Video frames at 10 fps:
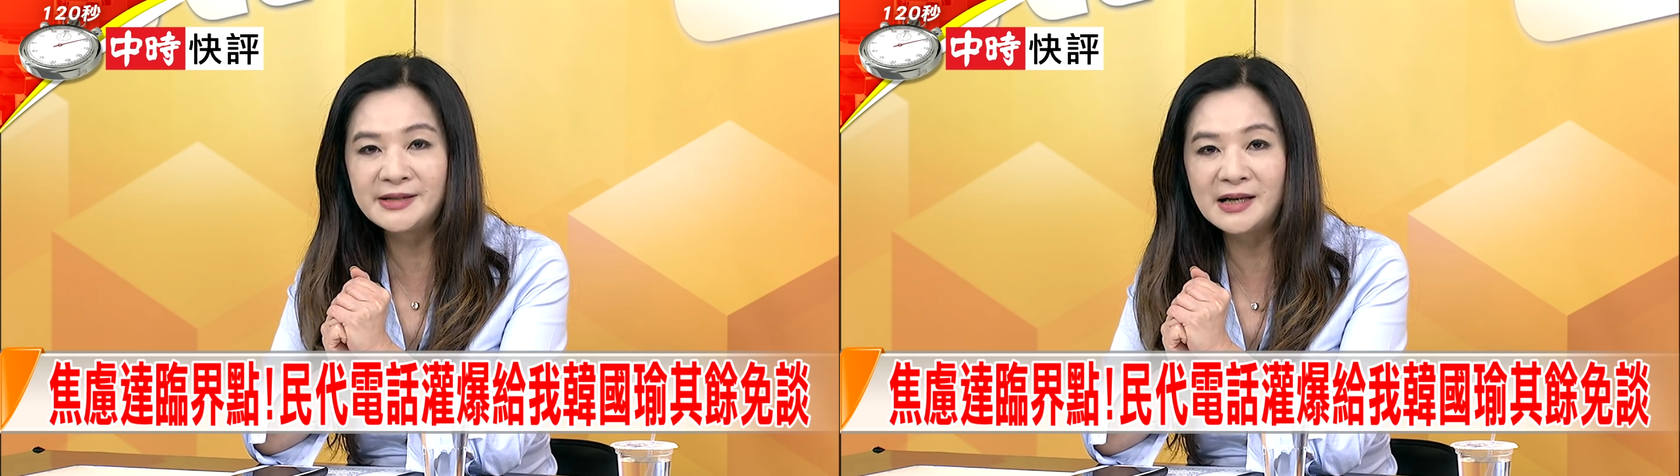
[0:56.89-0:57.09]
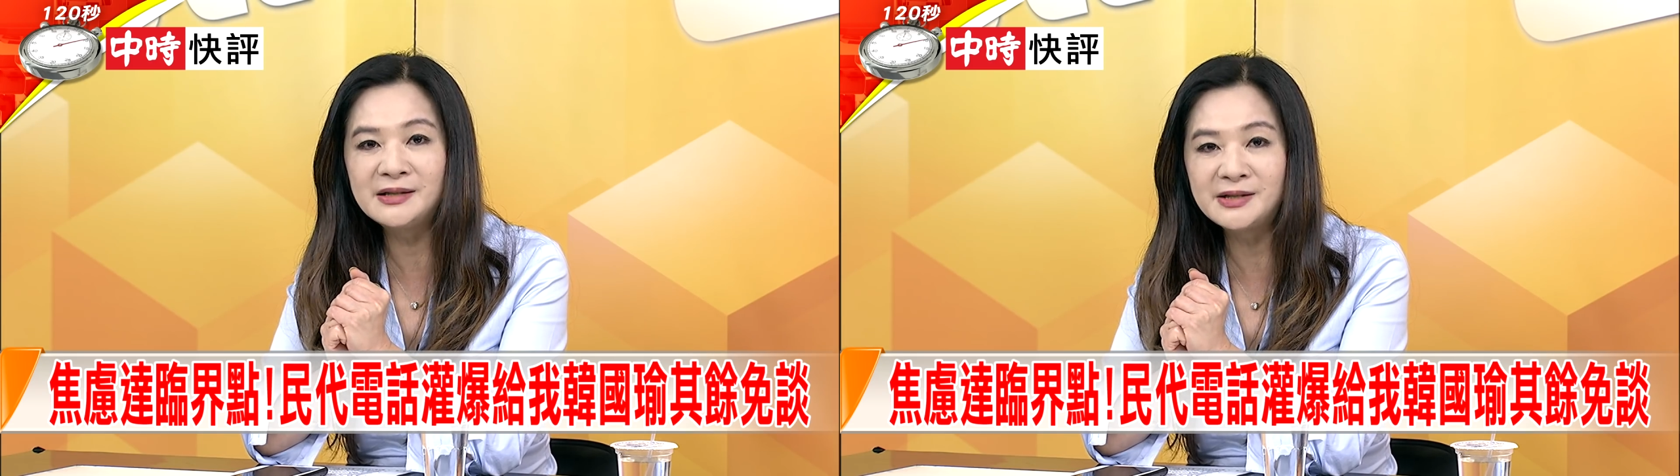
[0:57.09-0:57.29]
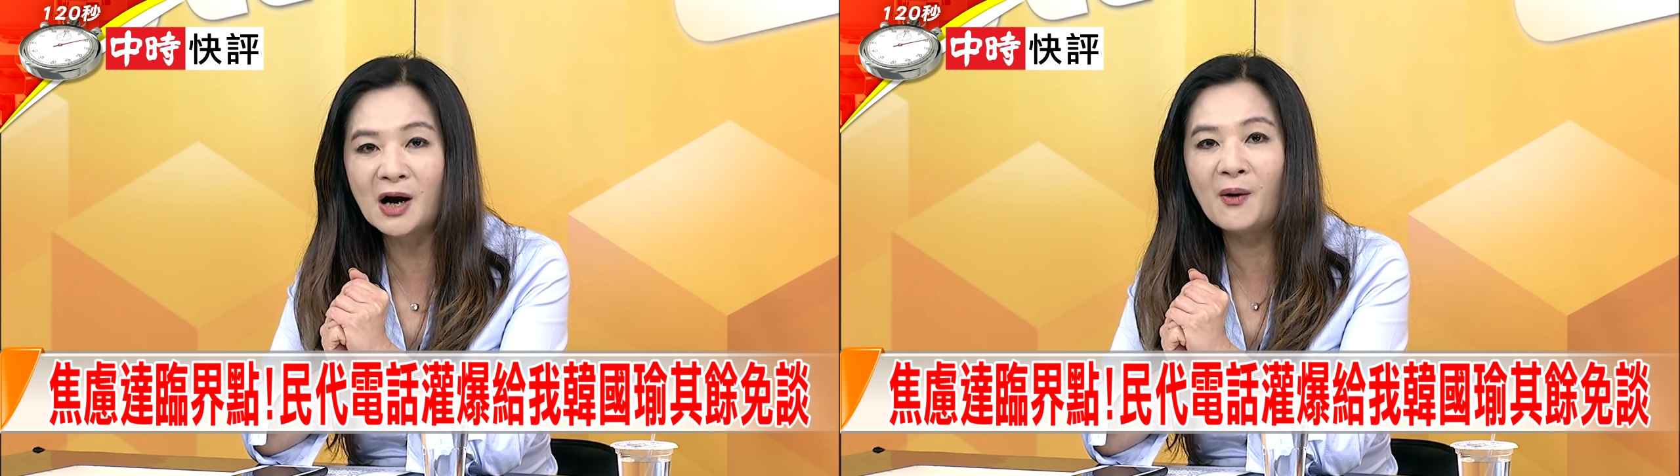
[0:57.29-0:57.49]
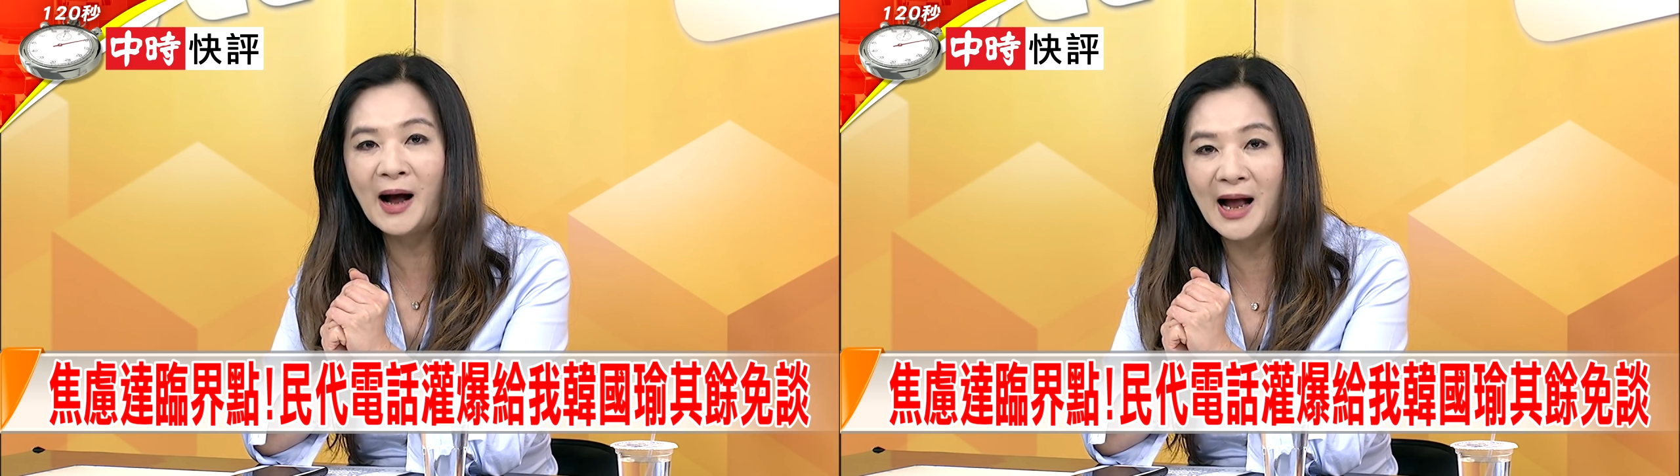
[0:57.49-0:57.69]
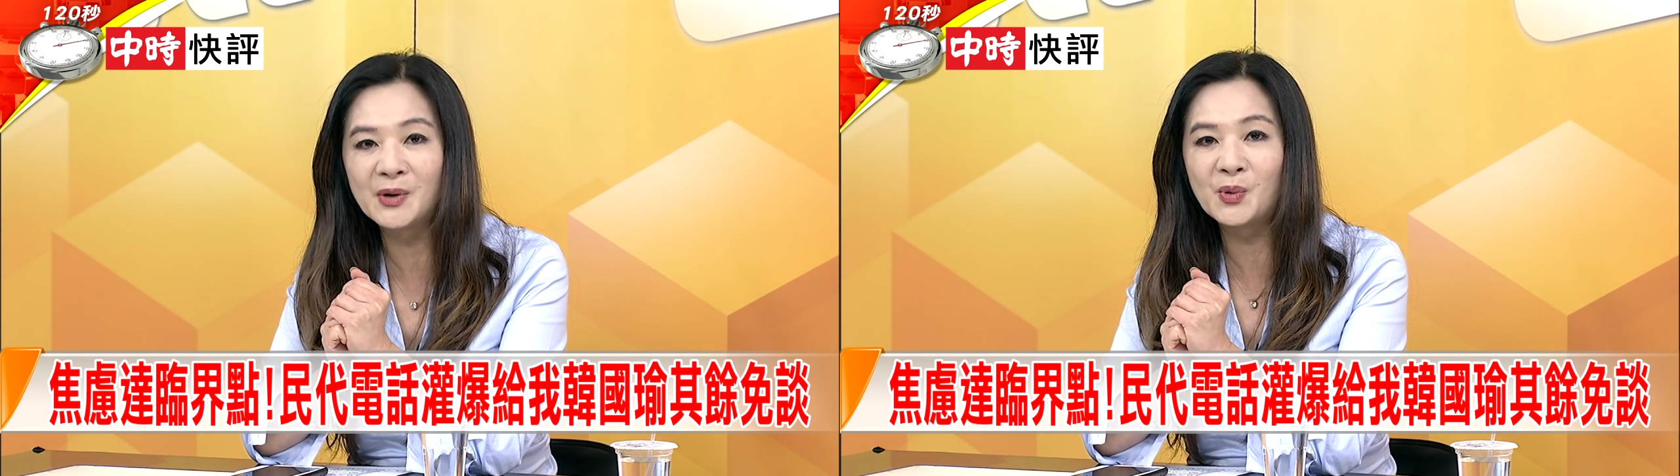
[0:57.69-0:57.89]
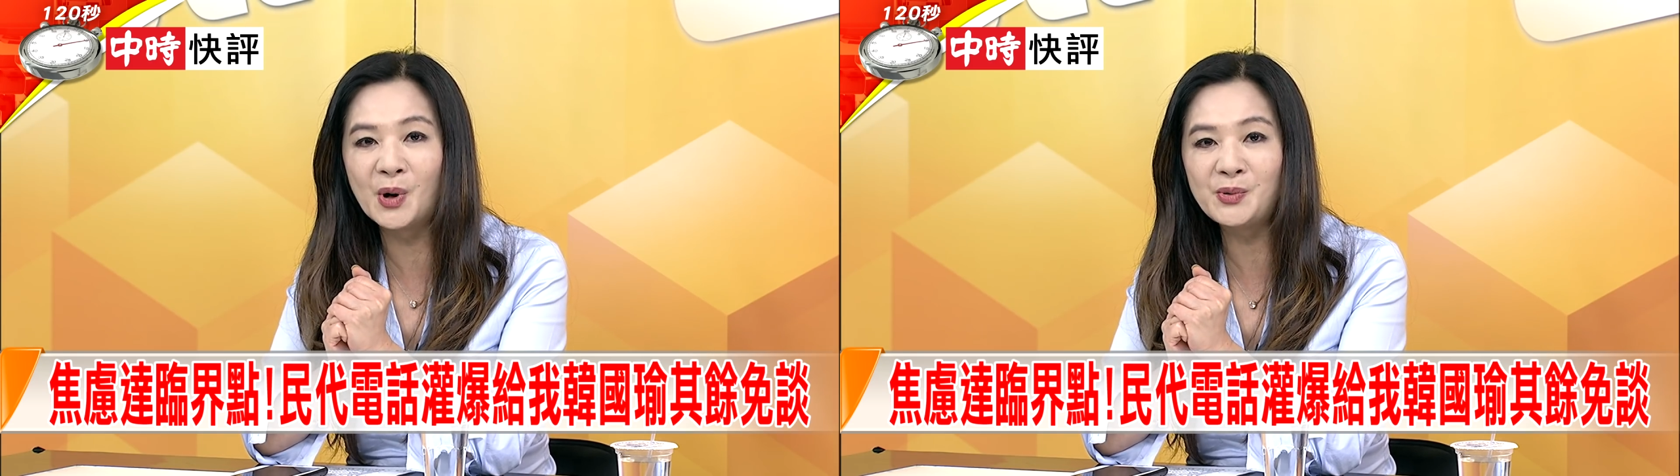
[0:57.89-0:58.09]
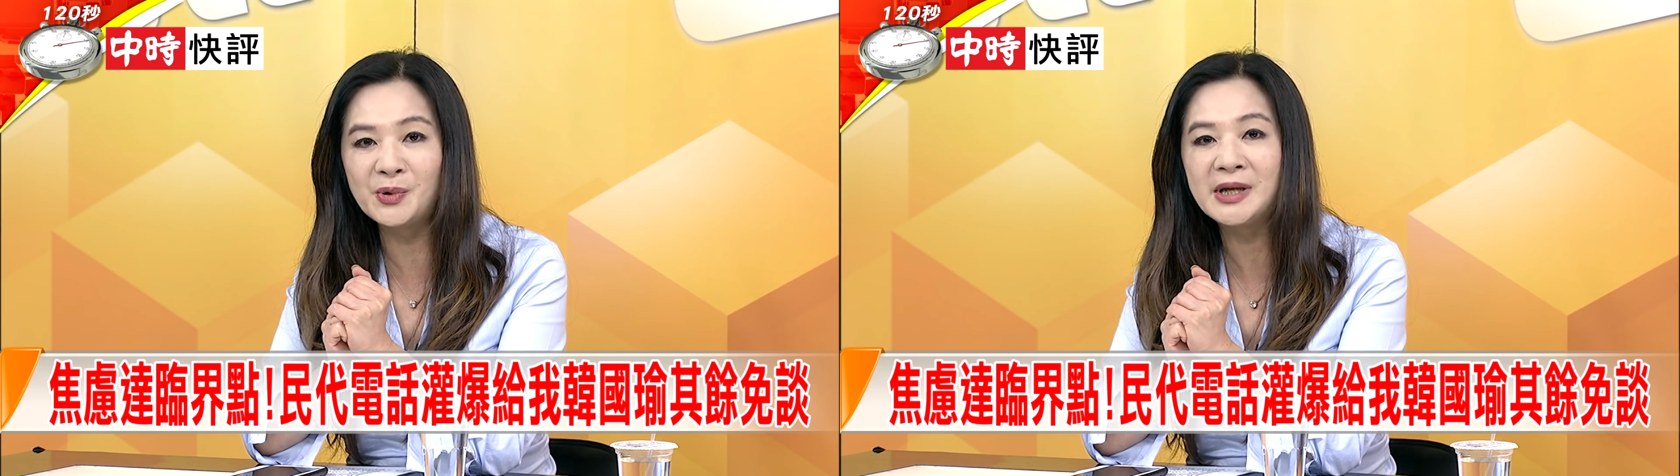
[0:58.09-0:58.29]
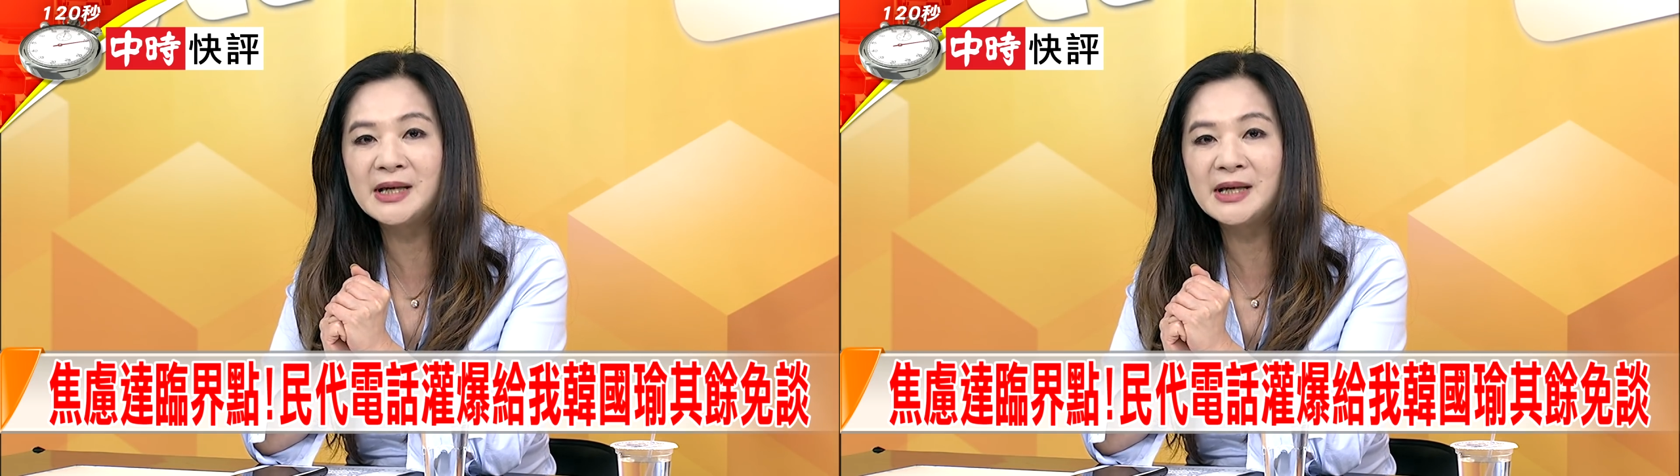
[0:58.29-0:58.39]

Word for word: 征召韩国瑜，